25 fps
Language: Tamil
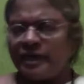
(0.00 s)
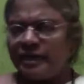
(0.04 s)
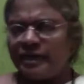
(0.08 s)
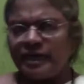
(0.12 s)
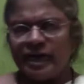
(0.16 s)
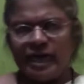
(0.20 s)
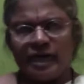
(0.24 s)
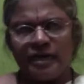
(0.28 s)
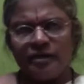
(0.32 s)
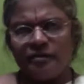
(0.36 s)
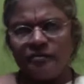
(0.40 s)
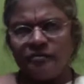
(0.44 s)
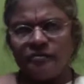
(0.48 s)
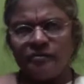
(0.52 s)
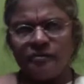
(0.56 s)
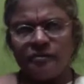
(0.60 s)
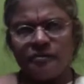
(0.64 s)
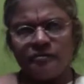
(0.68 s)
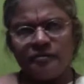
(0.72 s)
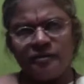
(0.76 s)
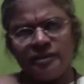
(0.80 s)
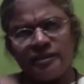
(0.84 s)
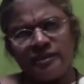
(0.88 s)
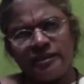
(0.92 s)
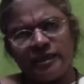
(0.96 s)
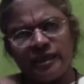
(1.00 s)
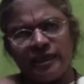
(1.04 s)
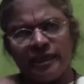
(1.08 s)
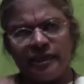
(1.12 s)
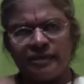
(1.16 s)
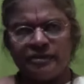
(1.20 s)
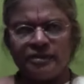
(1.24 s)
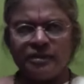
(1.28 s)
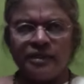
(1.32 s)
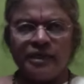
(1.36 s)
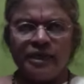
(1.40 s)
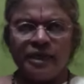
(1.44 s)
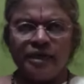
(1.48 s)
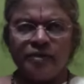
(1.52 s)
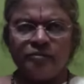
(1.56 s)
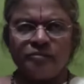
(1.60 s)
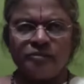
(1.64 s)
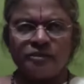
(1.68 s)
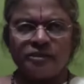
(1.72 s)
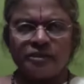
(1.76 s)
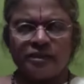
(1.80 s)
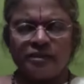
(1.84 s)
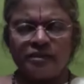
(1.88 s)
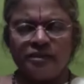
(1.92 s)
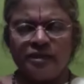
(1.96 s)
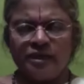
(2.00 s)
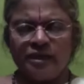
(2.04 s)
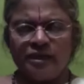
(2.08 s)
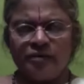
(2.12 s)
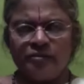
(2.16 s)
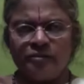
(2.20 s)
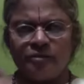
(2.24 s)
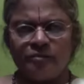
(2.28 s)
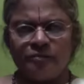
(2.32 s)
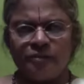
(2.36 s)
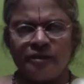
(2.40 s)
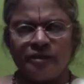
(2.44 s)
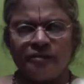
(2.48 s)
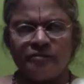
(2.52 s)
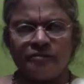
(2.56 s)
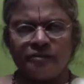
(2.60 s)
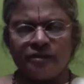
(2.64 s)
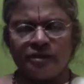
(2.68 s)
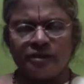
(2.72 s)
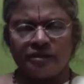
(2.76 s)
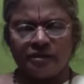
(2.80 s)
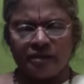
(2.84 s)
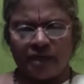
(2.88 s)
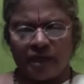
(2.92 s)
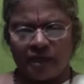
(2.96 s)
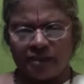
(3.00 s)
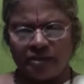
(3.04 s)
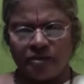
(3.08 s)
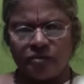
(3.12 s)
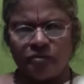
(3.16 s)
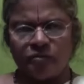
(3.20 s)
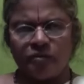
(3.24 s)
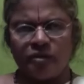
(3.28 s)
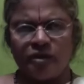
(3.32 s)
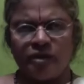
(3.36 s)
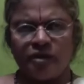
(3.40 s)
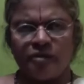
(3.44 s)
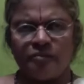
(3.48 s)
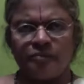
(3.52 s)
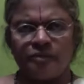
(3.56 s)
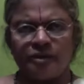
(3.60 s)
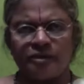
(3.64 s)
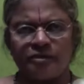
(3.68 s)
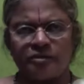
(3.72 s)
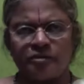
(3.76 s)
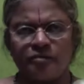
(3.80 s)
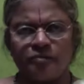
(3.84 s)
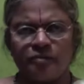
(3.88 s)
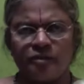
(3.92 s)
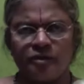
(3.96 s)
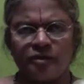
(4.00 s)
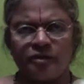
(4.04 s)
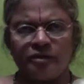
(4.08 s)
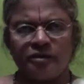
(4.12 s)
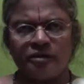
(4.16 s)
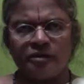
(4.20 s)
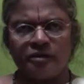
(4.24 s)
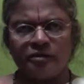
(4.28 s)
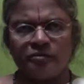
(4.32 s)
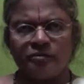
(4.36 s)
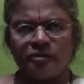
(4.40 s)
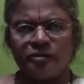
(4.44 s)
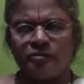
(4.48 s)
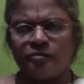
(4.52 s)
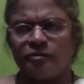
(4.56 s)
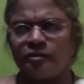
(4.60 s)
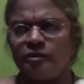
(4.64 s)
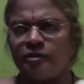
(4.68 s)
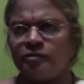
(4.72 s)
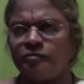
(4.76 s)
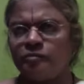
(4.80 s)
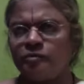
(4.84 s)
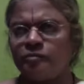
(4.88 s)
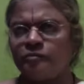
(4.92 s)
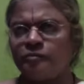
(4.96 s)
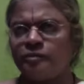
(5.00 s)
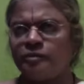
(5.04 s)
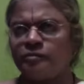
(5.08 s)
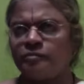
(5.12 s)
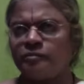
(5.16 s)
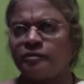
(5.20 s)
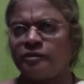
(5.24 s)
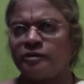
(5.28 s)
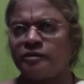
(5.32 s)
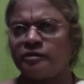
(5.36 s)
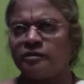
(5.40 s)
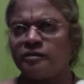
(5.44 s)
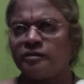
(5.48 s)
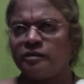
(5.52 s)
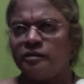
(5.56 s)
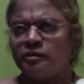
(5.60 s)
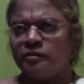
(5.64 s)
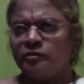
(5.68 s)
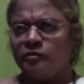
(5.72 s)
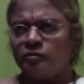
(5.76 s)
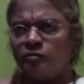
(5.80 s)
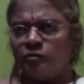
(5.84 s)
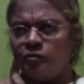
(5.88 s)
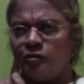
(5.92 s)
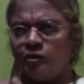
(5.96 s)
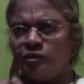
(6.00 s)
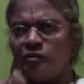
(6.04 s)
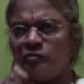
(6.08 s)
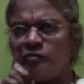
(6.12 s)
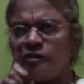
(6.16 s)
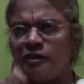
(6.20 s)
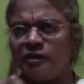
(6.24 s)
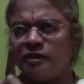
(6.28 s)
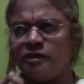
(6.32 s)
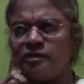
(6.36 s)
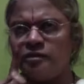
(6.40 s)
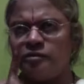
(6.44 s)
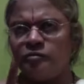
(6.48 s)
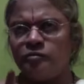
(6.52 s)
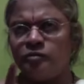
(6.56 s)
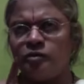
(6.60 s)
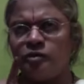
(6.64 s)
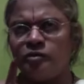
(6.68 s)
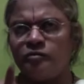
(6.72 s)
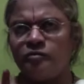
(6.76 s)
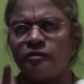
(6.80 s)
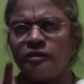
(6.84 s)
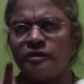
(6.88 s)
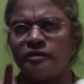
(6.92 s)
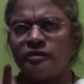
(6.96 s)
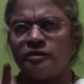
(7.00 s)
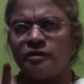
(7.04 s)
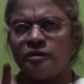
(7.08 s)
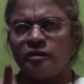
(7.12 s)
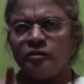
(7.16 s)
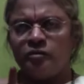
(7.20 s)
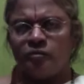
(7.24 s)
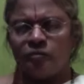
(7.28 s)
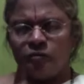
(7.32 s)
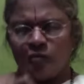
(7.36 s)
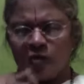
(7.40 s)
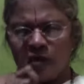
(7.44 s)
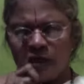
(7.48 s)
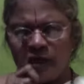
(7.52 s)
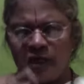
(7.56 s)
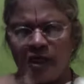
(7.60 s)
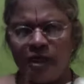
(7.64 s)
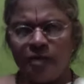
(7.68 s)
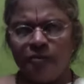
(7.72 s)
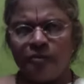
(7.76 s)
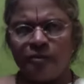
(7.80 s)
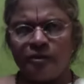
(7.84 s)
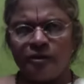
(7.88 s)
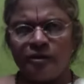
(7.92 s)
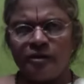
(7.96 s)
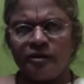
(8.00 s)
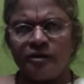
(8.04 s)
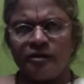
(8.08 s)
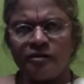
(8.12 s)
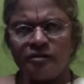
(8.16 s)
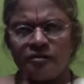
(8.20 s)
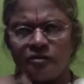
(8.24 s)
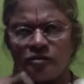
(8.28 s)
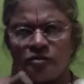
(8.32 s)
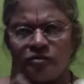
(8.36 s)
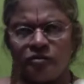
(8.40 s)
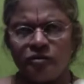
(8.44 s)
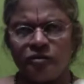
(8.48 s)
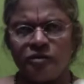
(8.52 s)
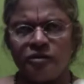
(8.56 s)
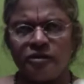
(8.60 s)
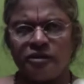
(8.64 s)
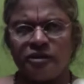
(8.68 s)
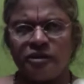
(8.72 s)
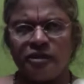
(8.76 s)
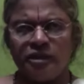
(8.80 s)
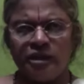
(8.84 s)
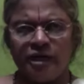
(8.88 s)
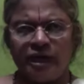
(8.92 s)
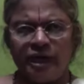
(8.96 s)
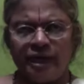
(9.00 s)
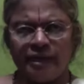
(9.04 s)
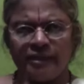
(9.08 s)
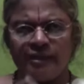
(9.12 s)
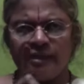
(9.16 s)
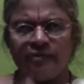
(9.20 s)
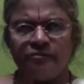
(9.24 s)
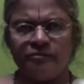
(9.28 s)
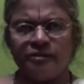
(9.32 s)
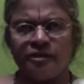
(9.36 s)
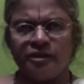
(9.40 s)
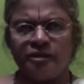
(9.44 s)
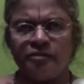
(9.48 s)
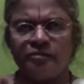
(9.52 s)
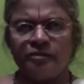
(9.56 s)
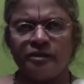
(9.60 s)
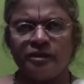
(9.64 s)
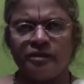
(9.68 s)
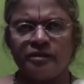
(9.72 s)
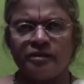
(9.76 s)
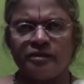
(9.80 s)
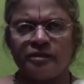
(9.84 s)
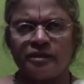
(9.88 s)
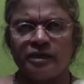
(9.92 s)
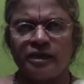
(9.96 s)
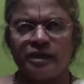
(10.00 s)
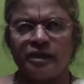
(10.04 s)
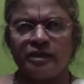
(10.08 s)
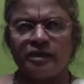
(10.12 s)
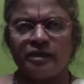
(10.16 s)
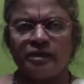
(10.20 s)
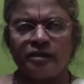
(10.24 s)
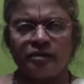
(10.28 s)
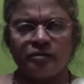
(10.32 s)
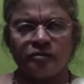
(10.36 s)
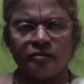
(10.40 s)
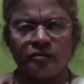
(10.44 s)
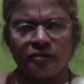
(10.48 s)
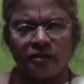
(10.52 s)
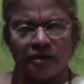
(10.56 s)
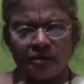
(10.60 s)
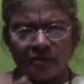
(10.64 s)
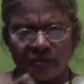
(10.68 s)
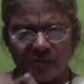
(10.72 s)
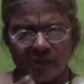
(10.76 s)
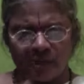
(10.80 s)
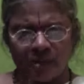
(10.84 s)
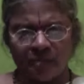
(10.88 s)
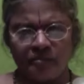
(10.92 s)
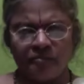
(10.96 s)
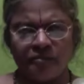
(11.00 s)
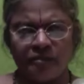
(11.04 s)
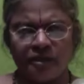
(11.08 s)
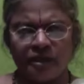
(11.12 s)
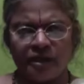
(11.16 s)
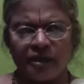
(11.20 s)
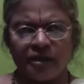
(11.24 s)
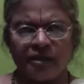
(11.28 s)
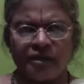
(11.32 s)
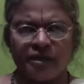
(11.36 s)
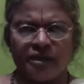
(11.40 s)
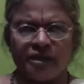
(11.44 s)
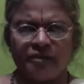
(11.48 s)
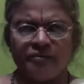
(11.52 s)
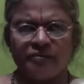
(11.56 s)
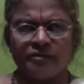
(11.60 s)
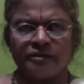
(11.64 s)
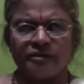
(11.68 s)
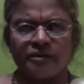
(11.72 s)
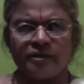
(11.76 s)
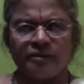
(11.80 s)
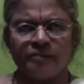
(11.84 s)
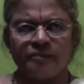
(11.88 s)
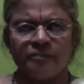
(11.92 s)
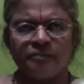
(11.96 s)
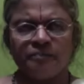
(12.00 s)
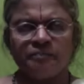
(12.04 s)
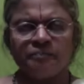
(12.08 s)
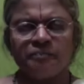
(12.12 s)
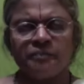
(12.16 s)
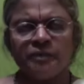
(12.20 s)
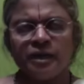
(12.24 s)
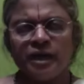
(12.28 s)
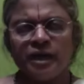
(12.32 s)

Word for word: வேற யாரும் மீதி எல்லாத்துக்கும் ஏலம் சந்தையில் விற்பனை விற்கிது அஞ்சு பொருள் பத்து பொருள் இருபது பொருள் முப்பது பொருள் ஒருவன் என்னும் ஒருவன் ஒரே பொருள் ஜோதி அதை வீடு பேர் அருளக்கூடிய பரம் இறைவன் தான்